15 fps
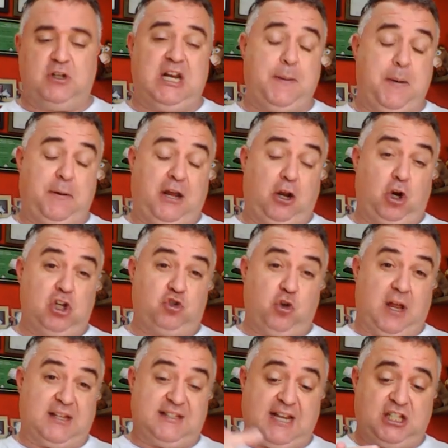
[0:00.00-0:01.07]
O Guilherme Queiroz
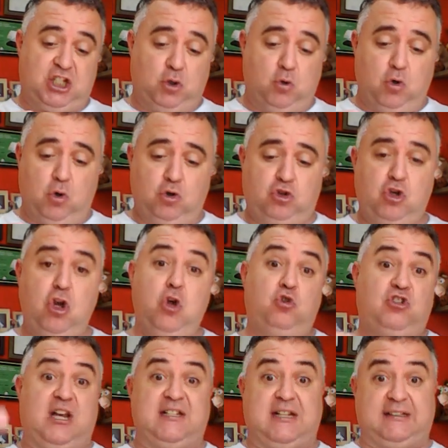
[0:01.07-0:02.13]
foi a 7 gols,
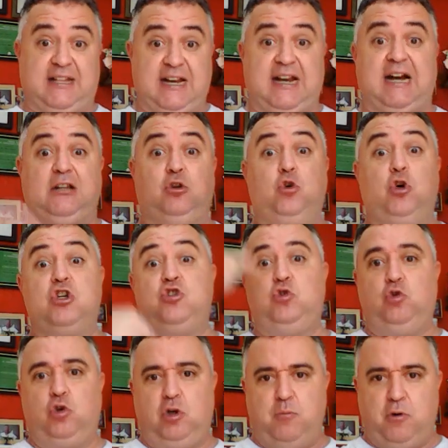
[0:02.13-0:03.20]
o Sassá tem 14, o
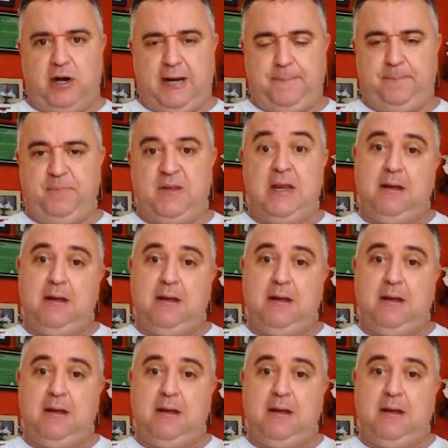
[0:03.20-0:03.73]
dobro, né?